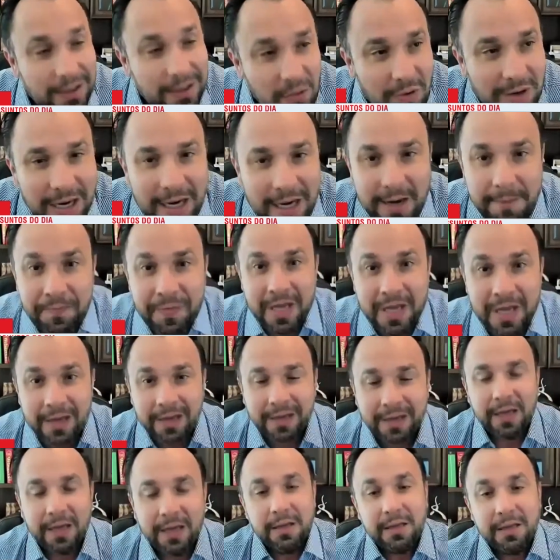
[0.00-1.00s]
não é.
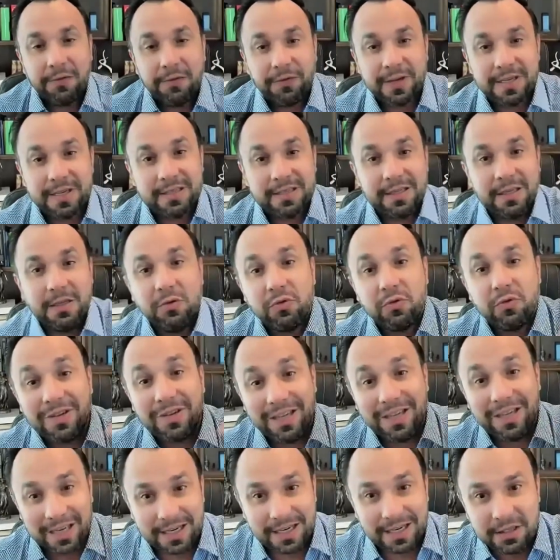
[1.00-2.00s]
Quem está fazendo
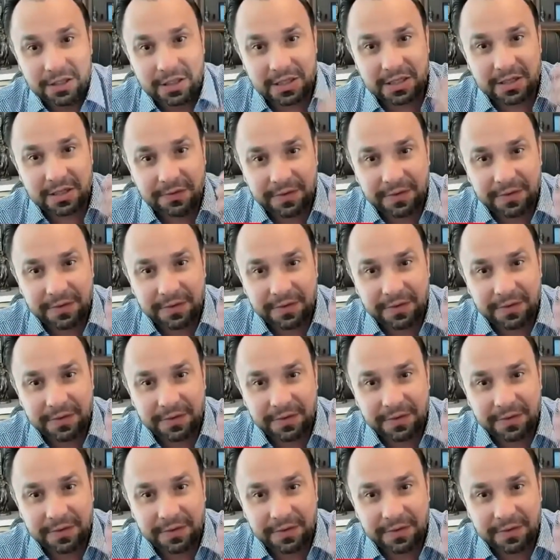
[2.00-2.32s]
grandes